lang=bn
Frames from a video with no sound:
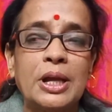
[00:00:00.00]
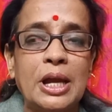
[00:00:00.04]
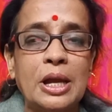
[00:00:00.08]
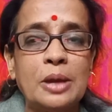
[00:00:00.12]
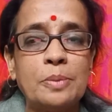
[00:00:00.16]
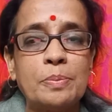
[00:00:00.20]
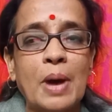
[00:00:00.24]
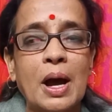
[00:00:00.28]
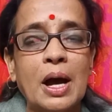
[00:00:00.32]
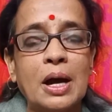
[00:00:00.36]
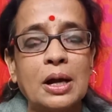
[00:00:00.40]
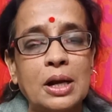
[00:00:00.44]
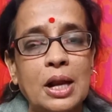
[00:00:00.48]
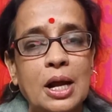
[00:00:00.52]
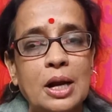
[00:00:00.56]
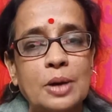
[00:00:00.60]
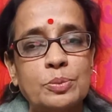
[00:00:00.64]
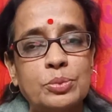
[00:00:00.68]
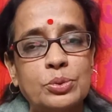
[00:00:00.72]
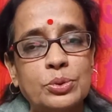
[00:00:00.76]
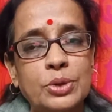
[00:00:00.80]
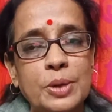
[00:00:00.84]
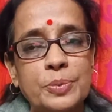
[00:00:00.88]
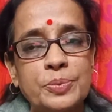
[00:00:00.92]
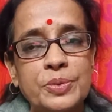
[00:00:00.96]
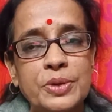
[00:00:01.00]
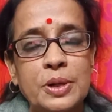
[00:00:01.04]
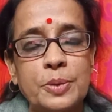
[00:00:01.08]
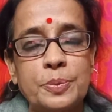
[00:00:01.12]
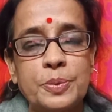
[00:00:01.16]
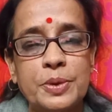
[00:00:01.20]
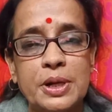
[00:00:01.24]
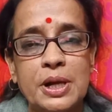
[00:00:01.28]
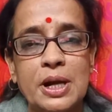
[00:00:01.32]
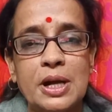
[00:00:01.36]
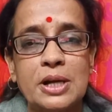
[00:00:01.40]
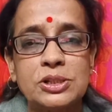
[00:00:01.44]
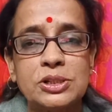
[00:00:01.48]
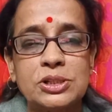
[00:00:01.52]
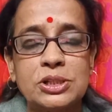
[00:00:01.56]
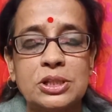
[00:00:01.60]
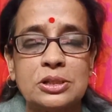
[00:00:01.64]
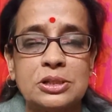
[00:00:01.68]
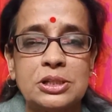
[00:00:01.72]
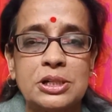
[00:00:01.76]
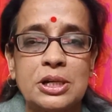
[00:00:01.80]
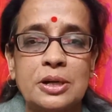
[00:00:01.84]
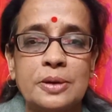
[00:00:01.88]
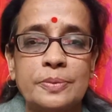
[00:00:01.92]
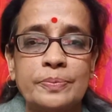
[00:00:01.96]
এই বাংলার বুকে ফিরে ফিরে আসতে
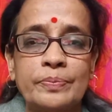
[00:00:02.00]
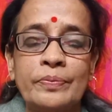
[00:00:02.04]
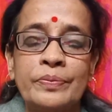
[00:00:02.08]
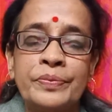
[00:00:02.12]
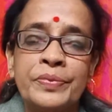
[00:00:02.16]
চান